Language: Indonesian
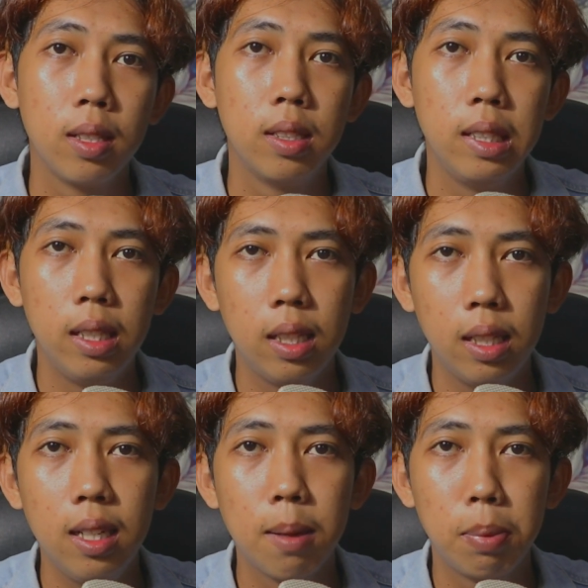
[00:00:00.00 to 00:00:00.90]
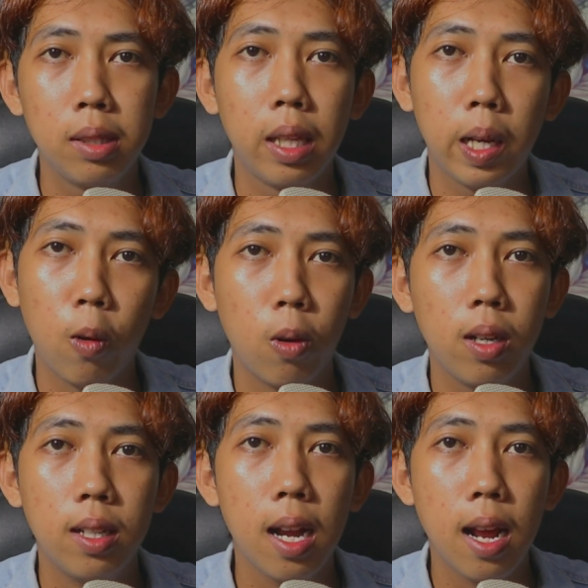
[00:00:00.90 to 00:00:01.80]
si Nick ini dapat
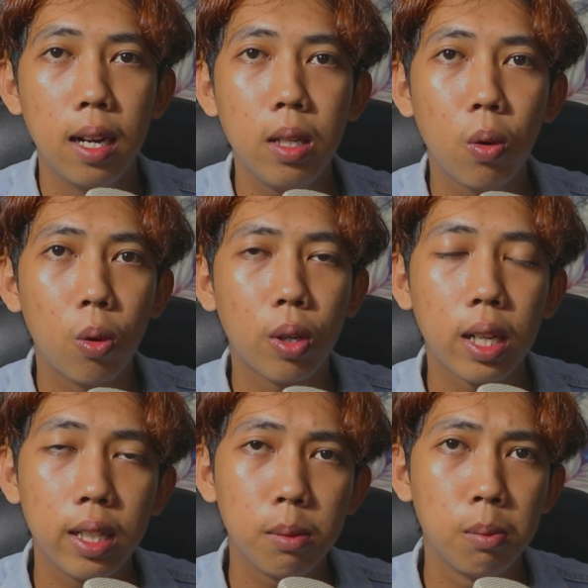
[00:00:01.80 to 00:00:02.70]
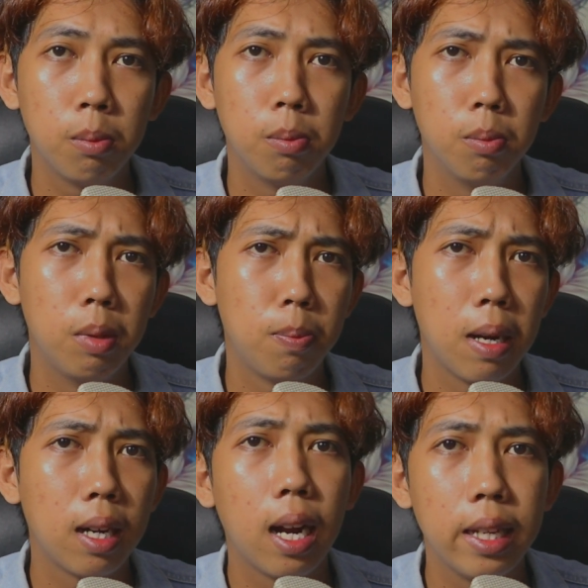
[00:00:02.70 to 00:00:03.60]
teror dari orang yang
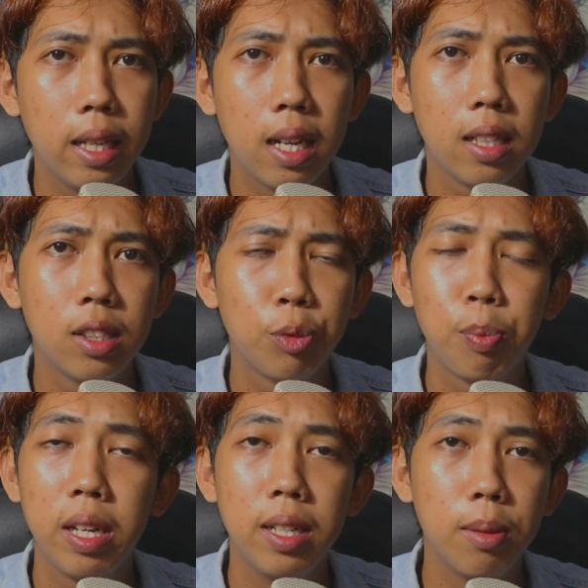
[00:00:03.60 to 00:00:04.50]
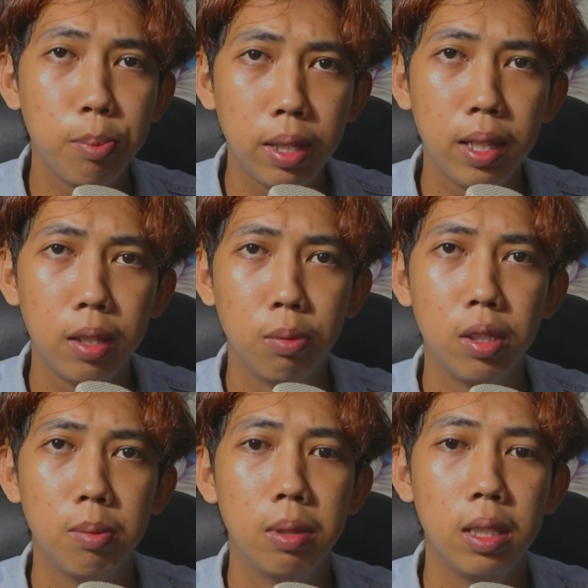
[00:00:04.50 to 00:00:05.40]
berpakaian Spiderman ya
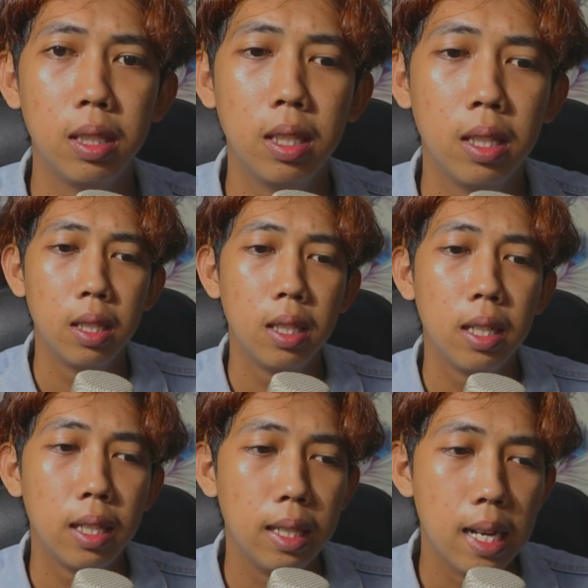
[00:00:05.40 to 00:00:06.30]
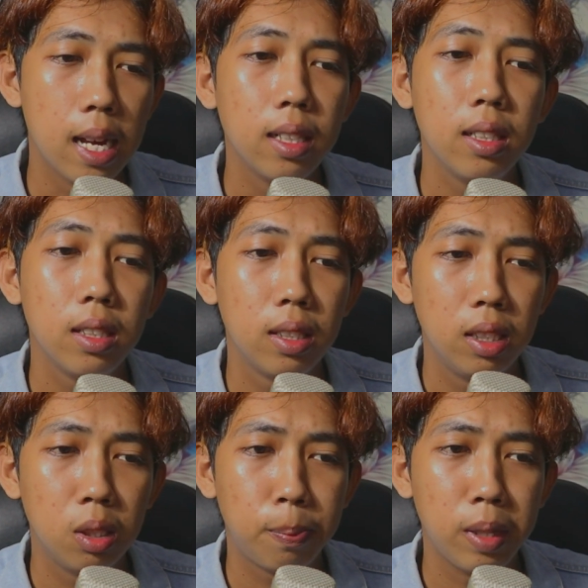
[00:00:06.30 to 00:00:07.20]
teman-teman dan
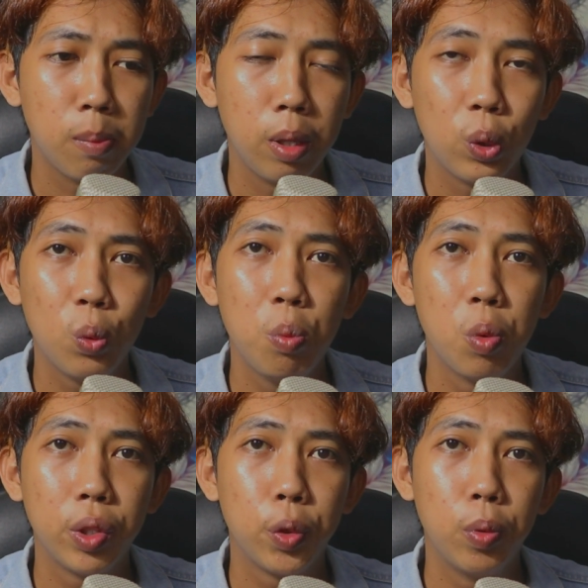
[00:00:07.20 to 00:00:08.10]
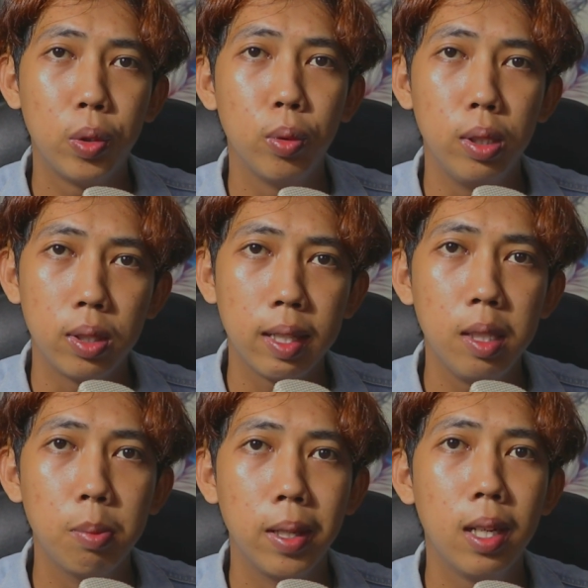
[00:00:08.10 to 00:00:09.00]
si Spiderman itu membuat sebuah
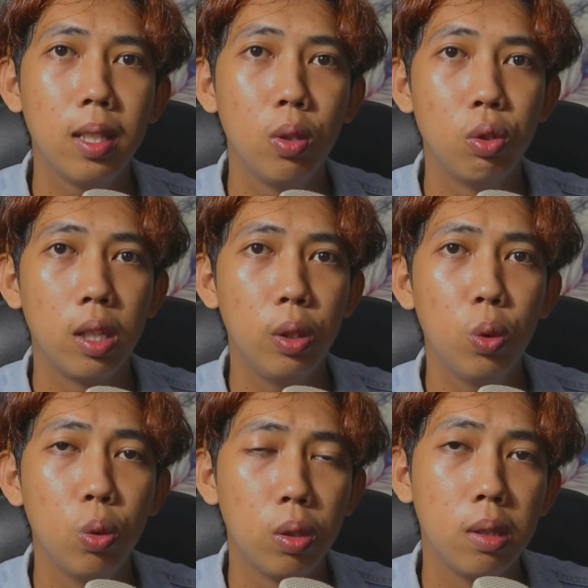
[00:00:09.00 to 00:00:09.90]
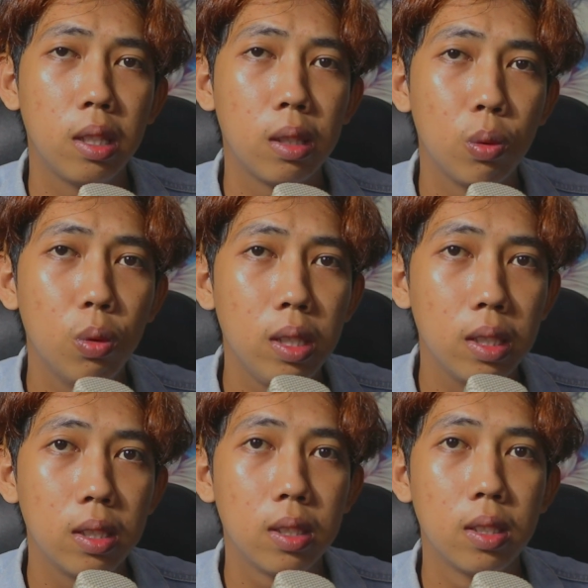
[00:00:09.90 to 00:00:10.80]
tulisan di mana tulisan itu
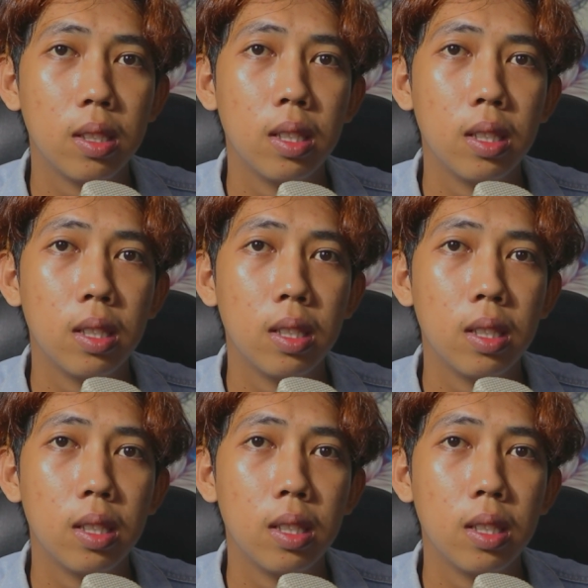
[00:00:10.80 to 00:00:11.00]
tertulis